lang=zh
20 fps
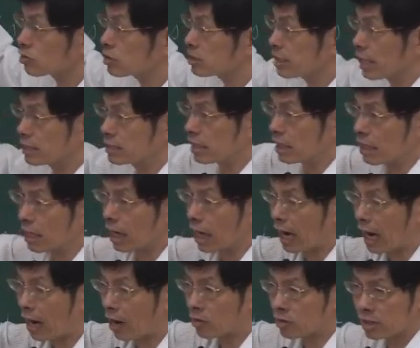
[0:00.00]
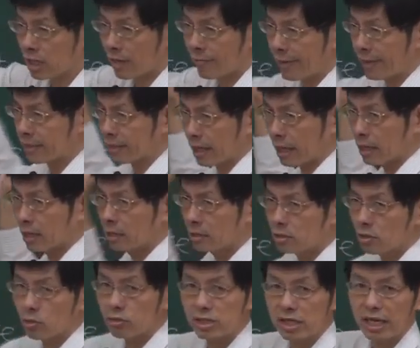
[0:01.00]
都是在整个 R 上面呢，
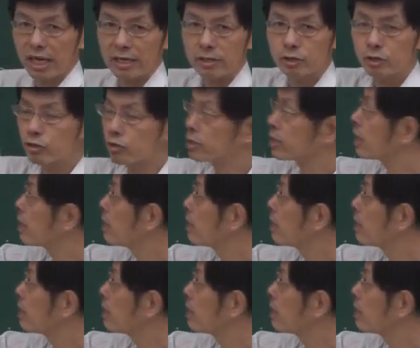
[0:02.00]
都是连续